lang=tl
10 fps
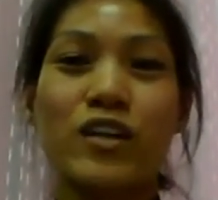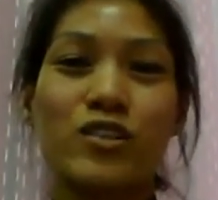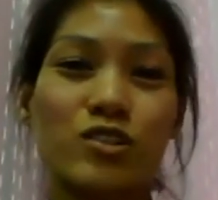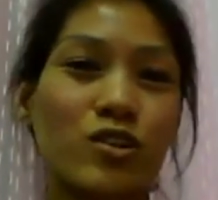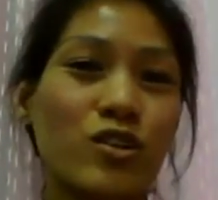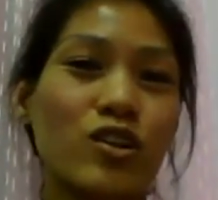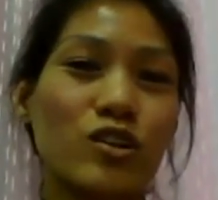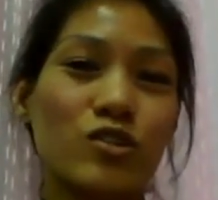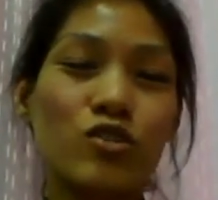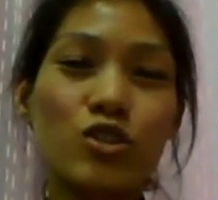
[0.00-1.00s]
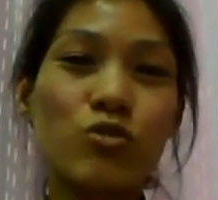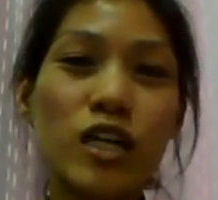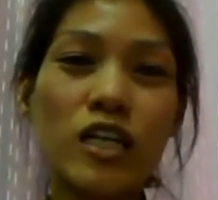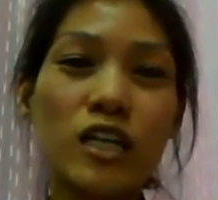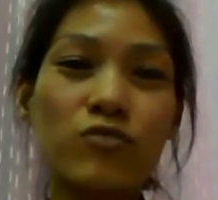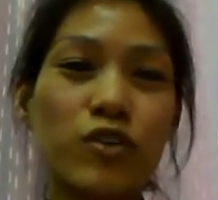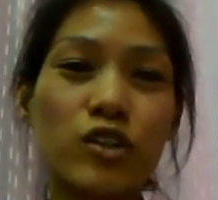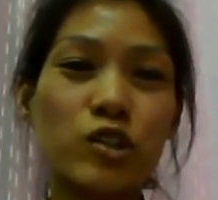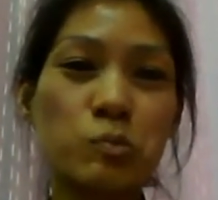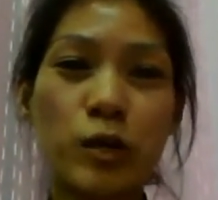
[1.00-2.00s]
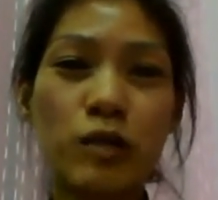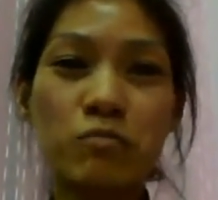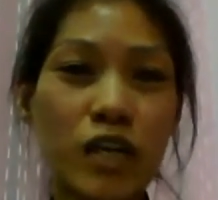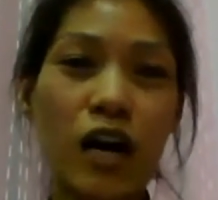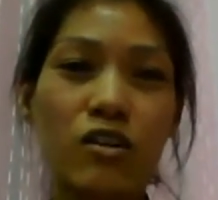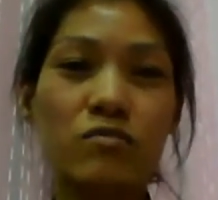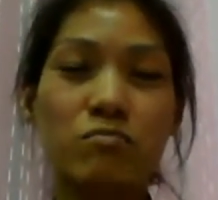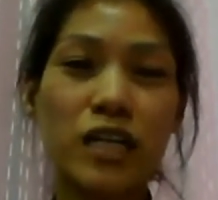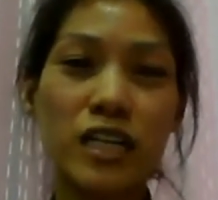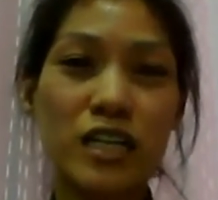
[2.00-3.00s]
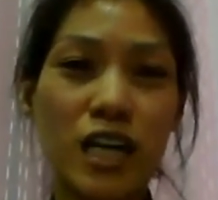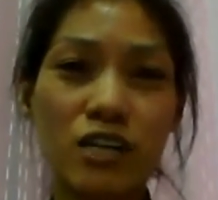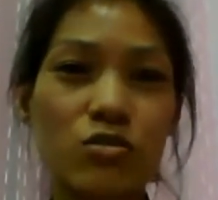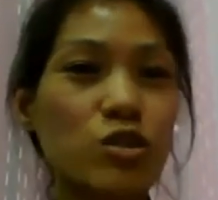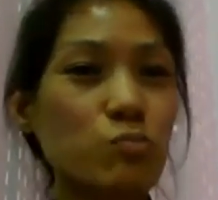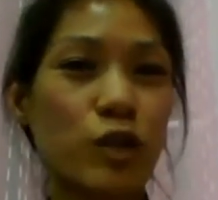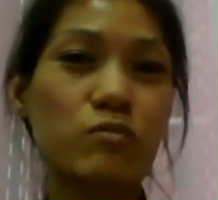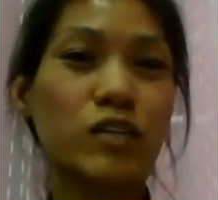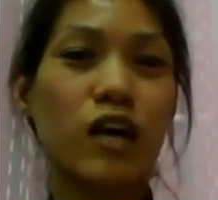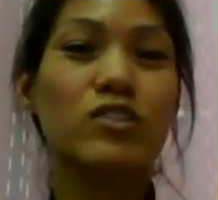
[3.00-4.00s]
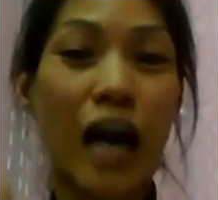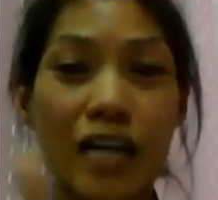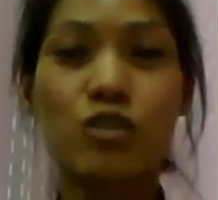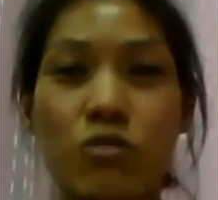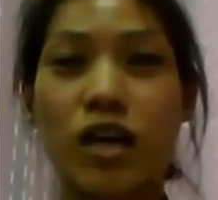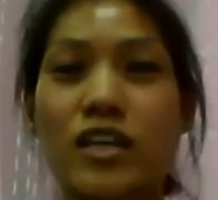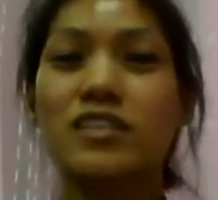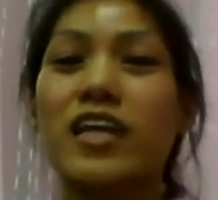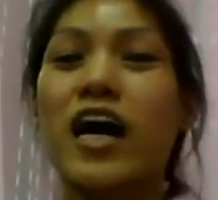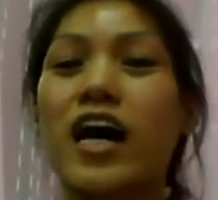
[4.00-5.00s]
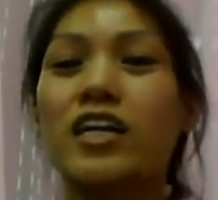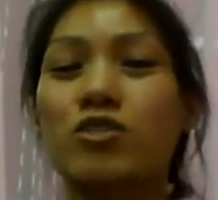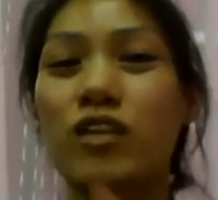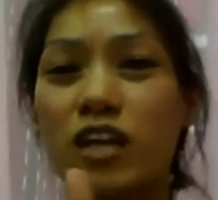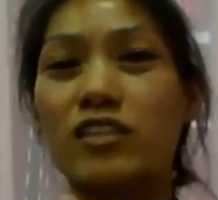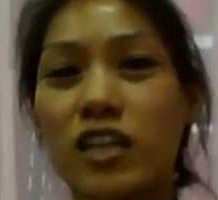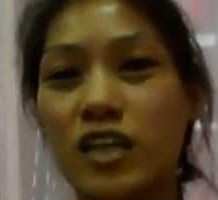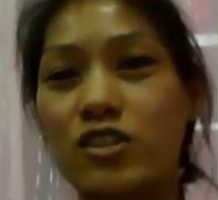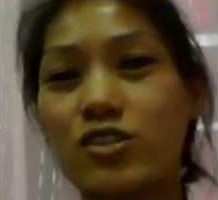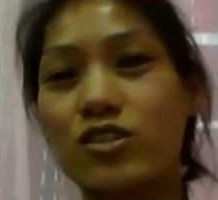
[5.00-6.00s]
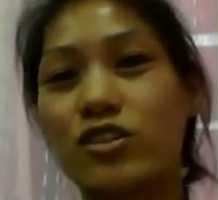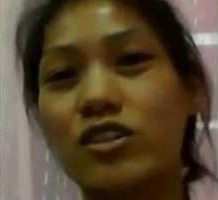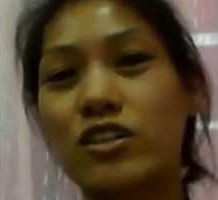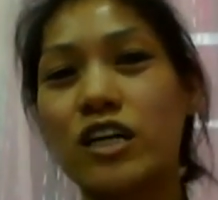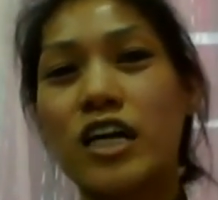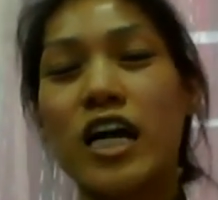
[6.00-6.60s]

So, usually for sperm count, mahina yung sperm count, ashwagandha. Ashwagandha is good.